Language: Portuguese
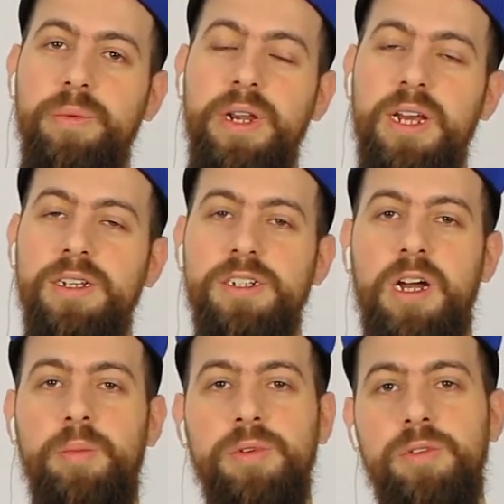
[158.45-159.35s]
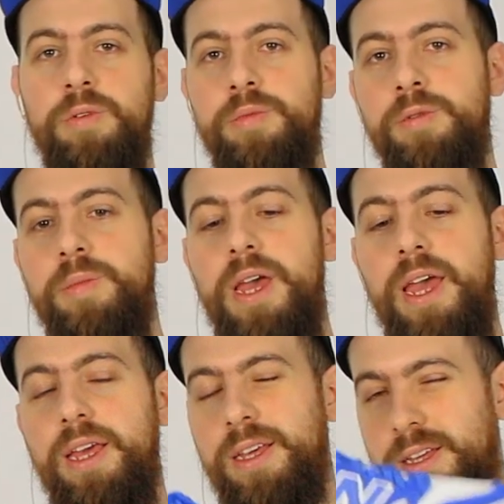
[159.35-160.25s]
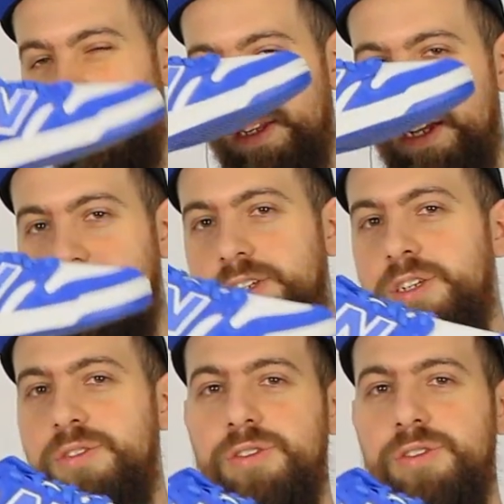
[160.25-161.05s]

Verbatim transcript: williamradical.com.br e adquire